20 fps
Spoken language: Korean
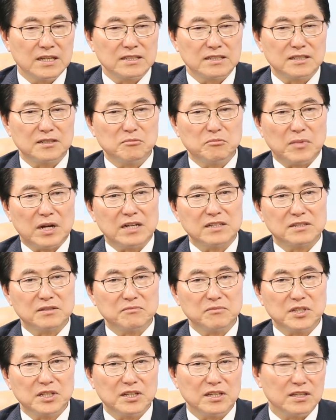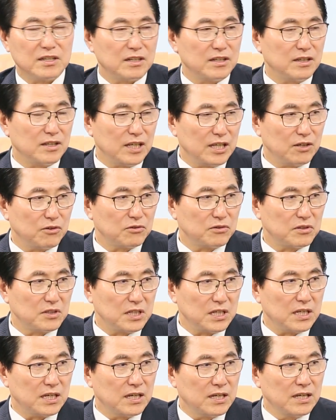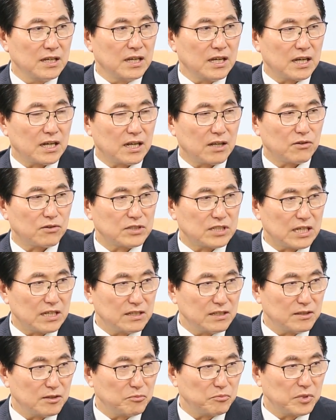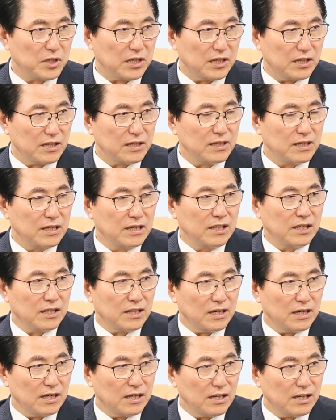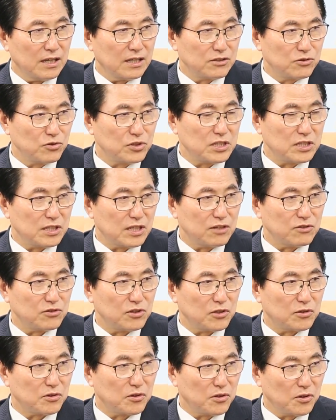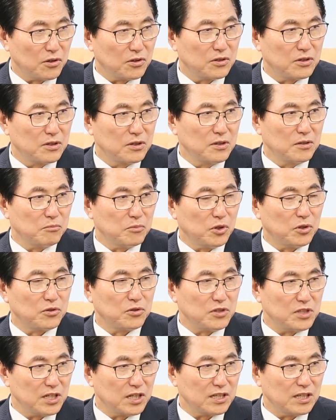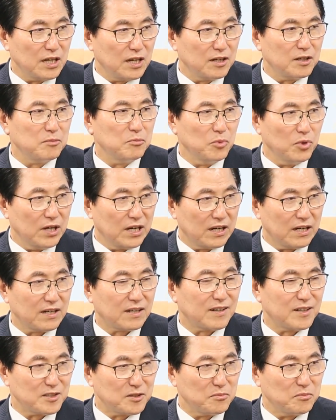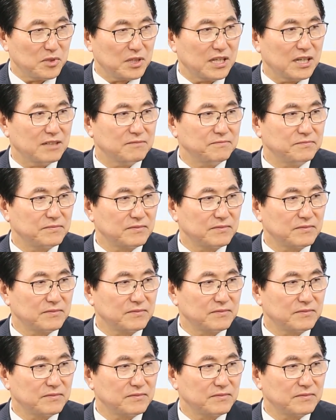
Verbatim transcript: 지금 말씀드린 이런 내용들이 하나도 차질 없게 추진될 수 있도록 모든 역량을 모아갈 것입니다.